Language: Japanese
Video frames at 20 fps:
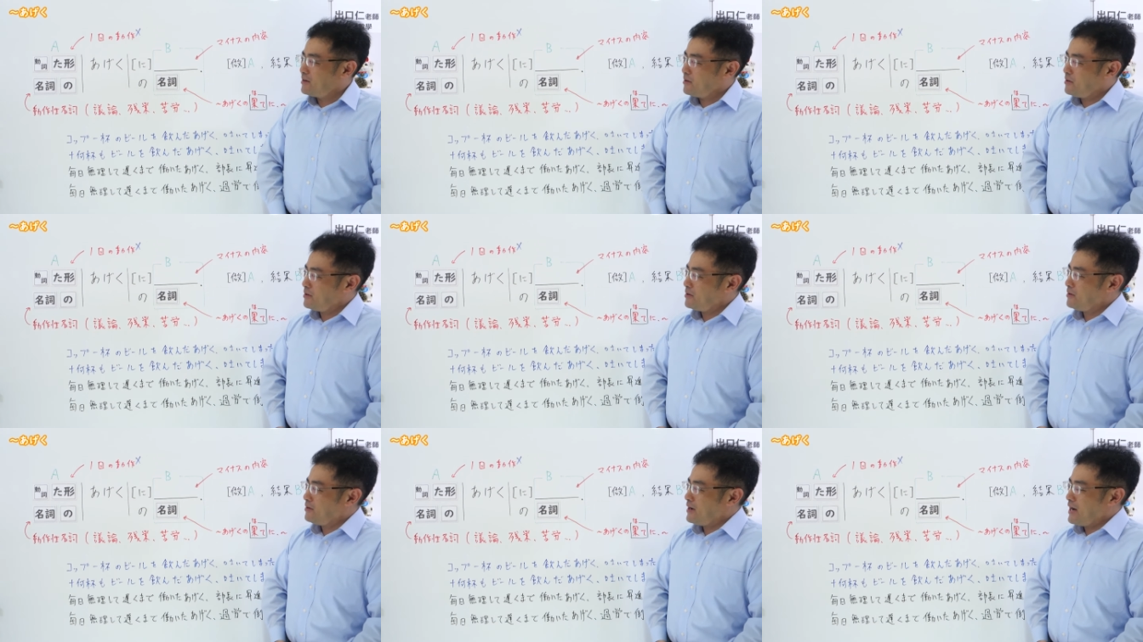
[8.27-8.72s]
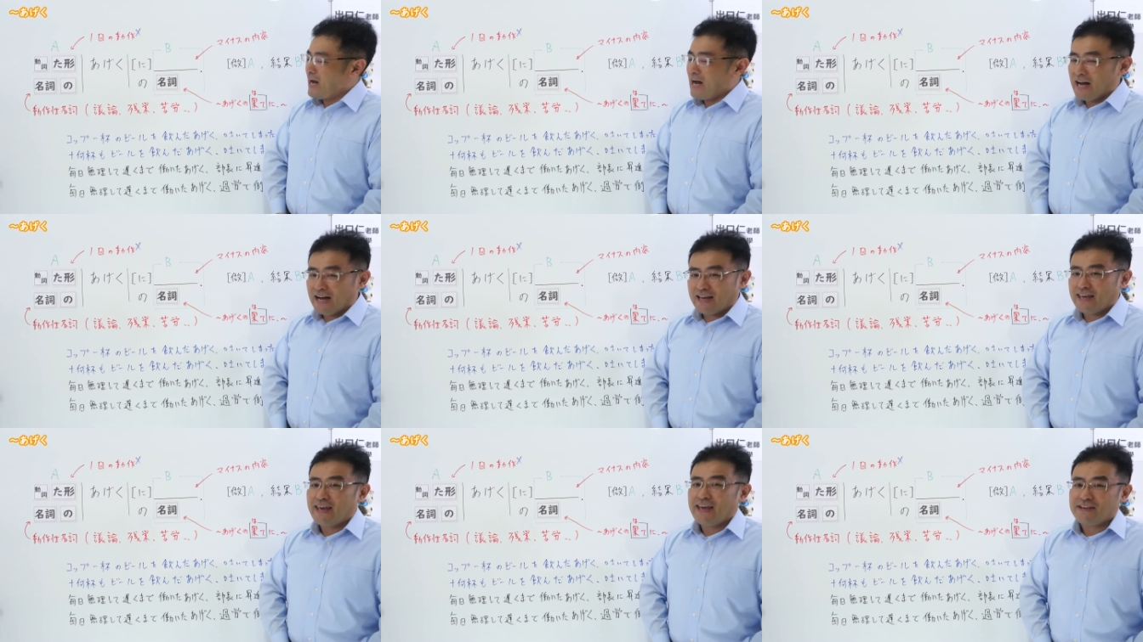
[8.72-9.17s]
この
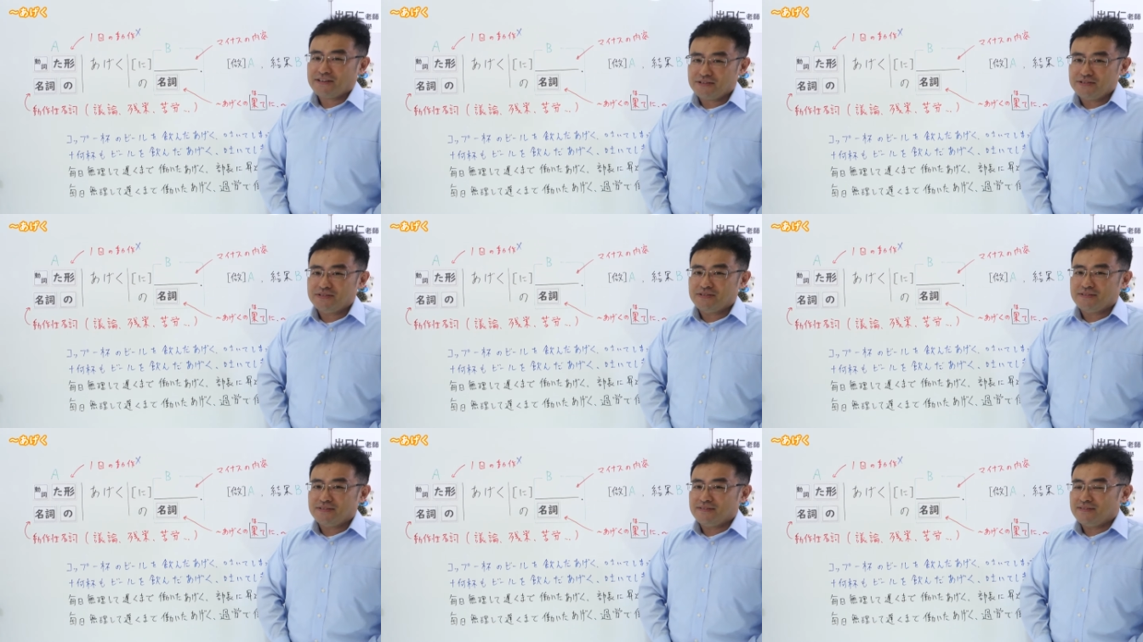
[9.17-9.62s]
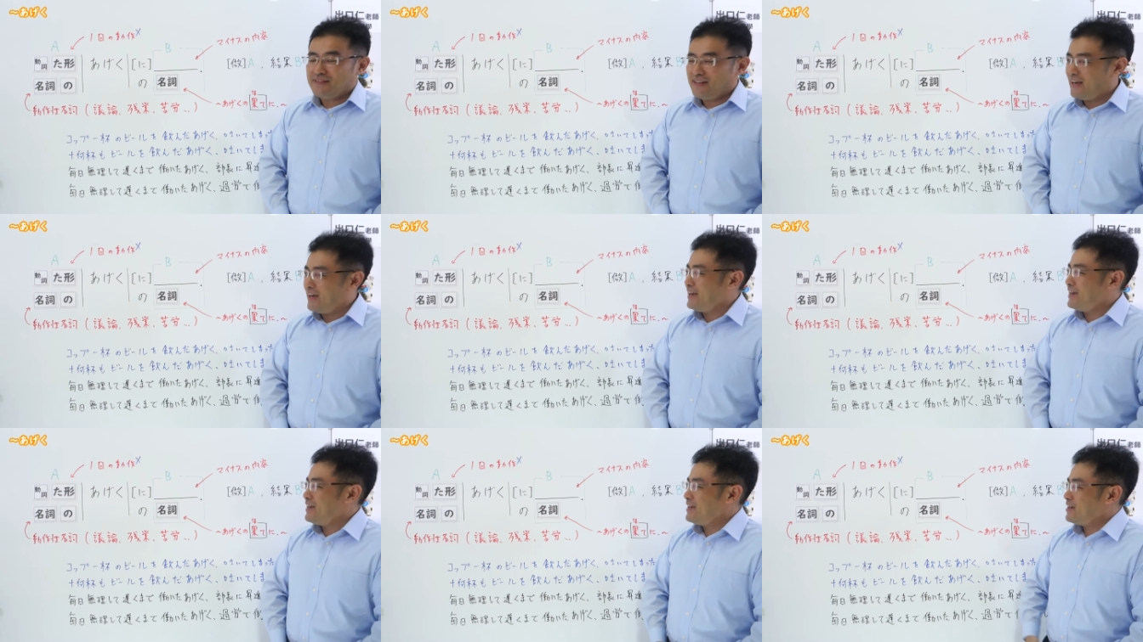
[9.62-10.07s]
挙句
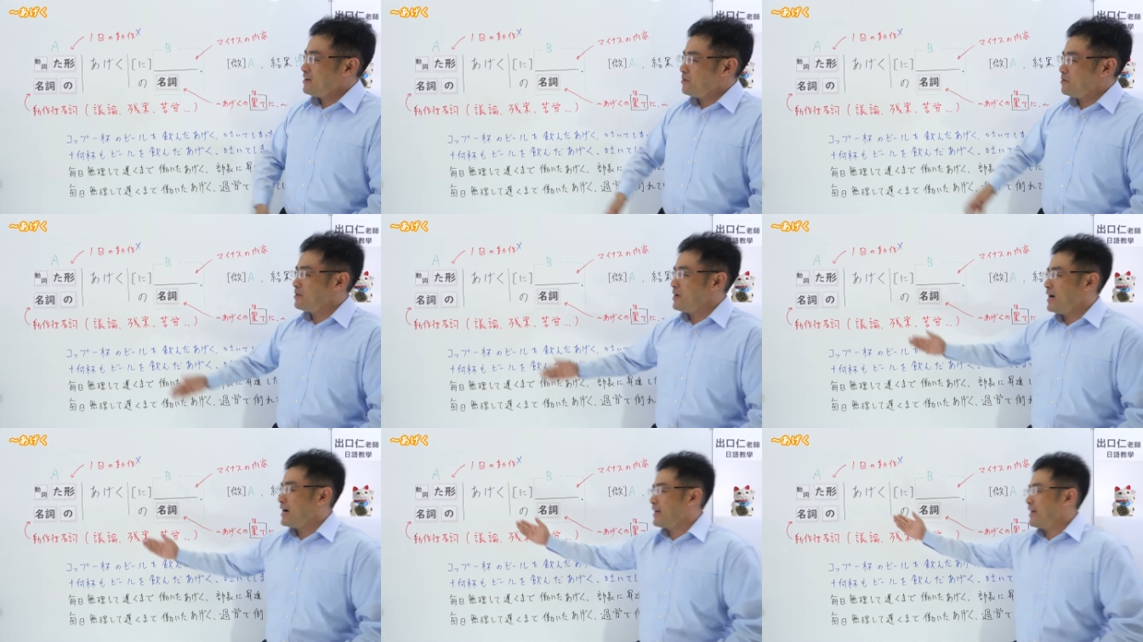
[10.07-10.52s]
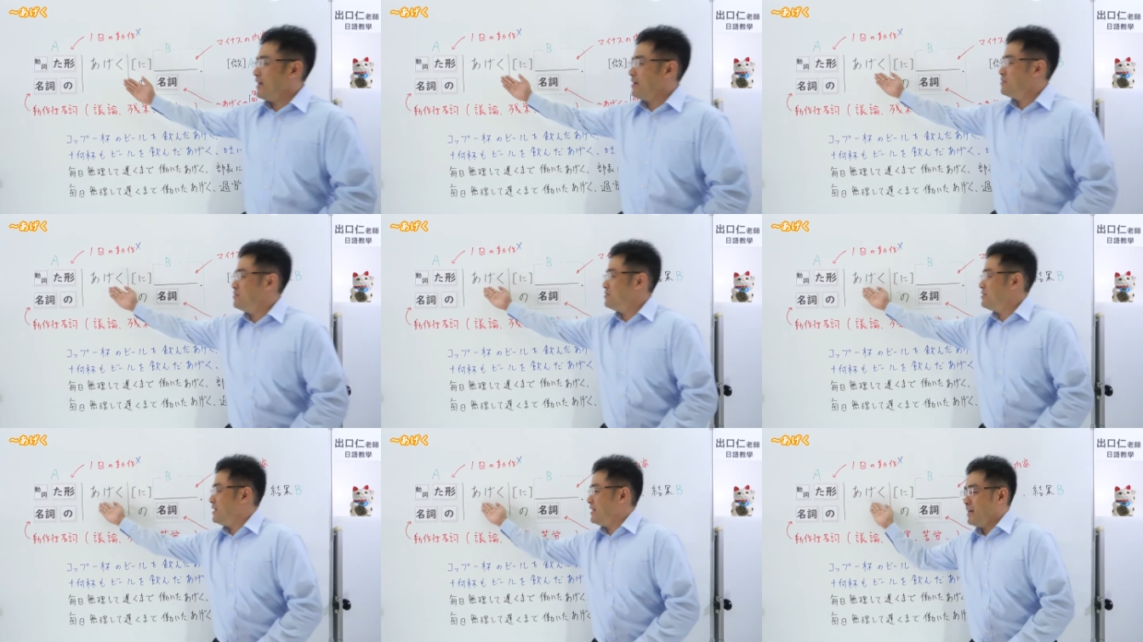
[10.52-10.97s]
ね、この挙
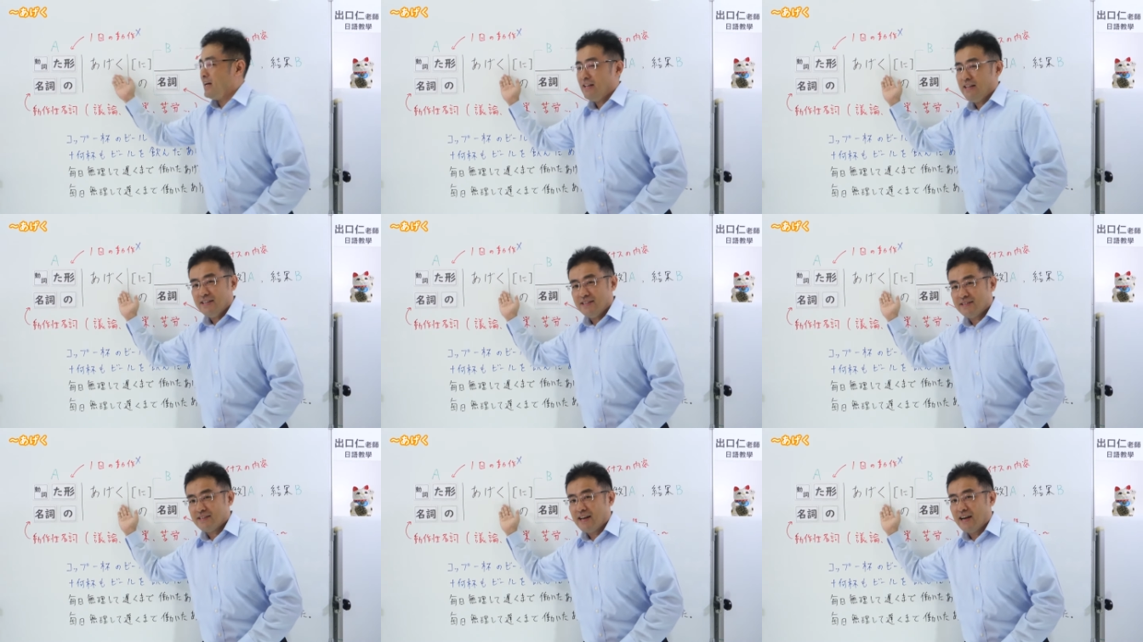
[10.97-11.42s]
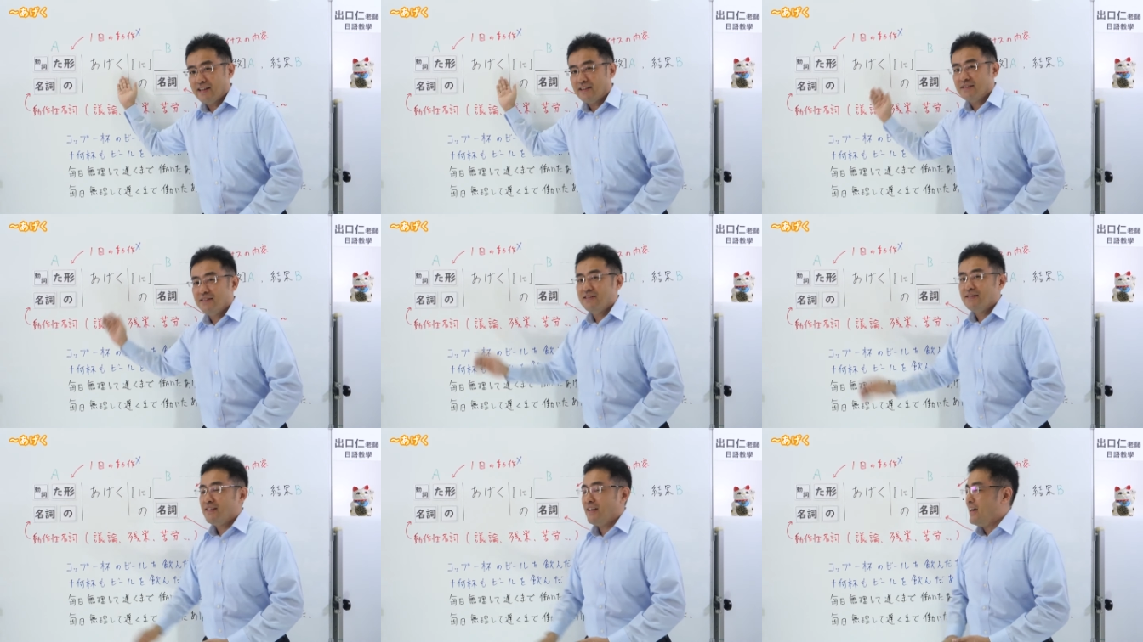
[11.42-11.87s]
句って何ですか
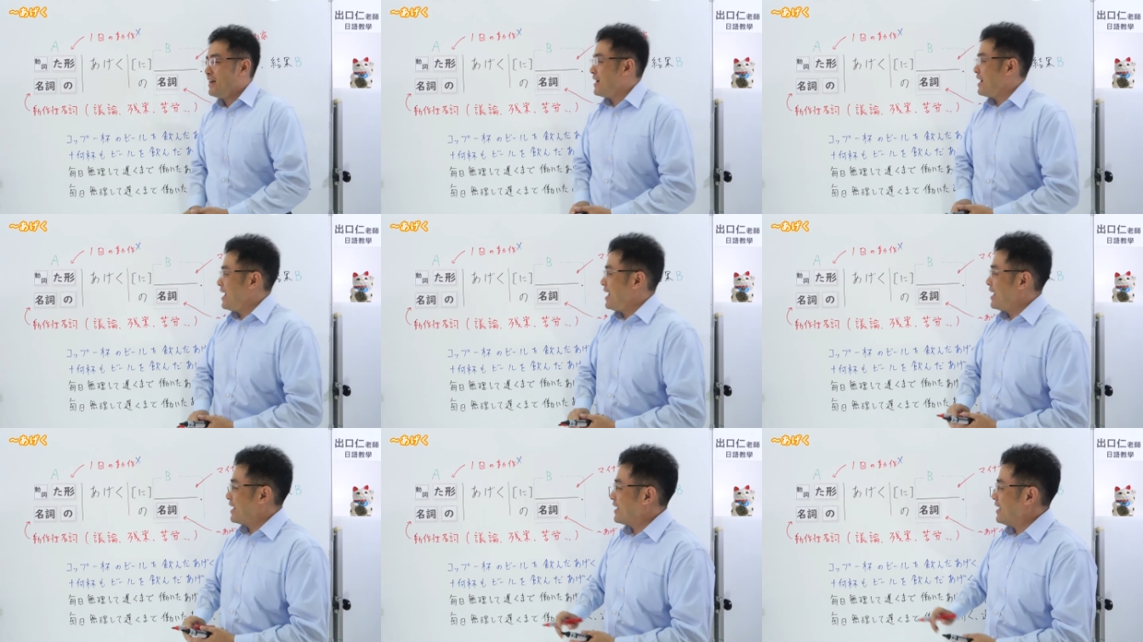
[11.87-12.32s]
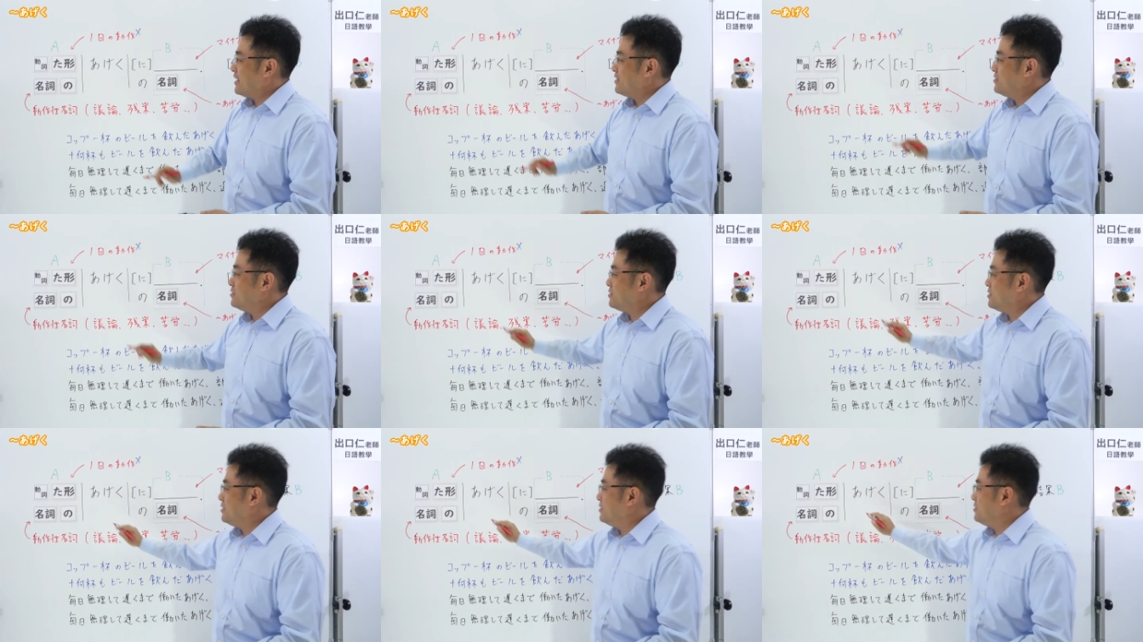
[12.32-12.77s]
とね、挙
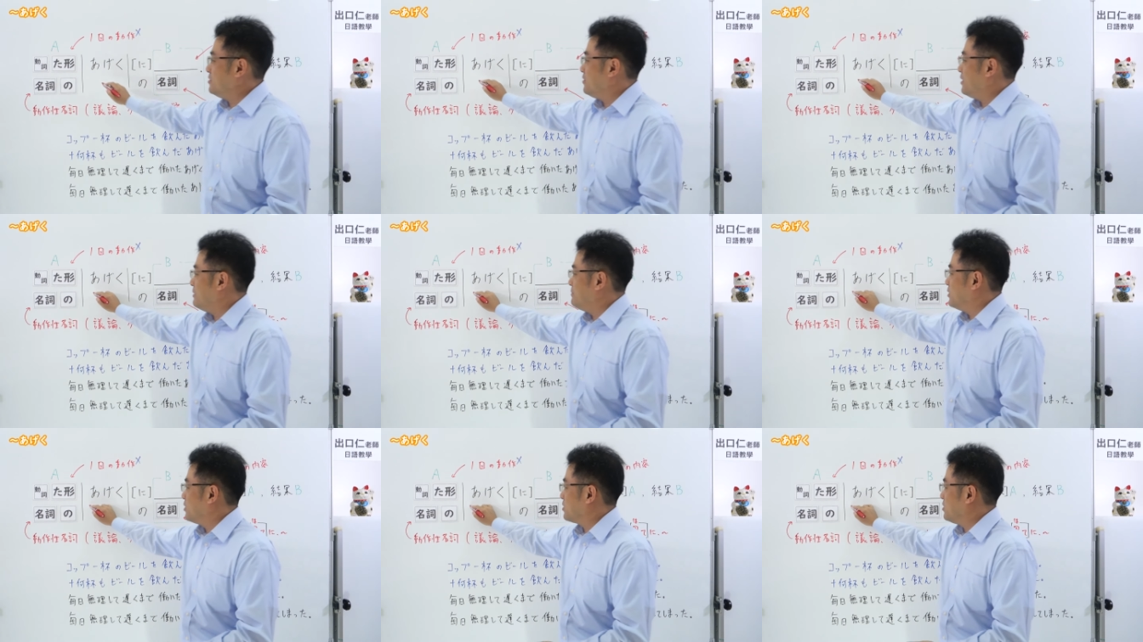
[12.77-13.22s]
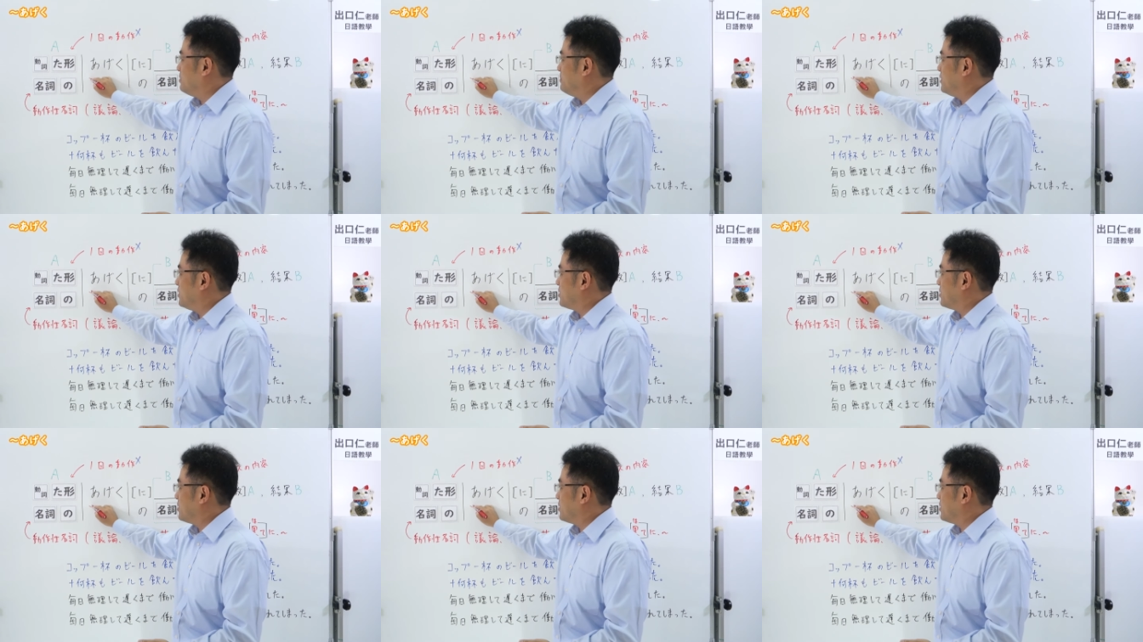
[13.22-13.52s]
句っていうのはもとも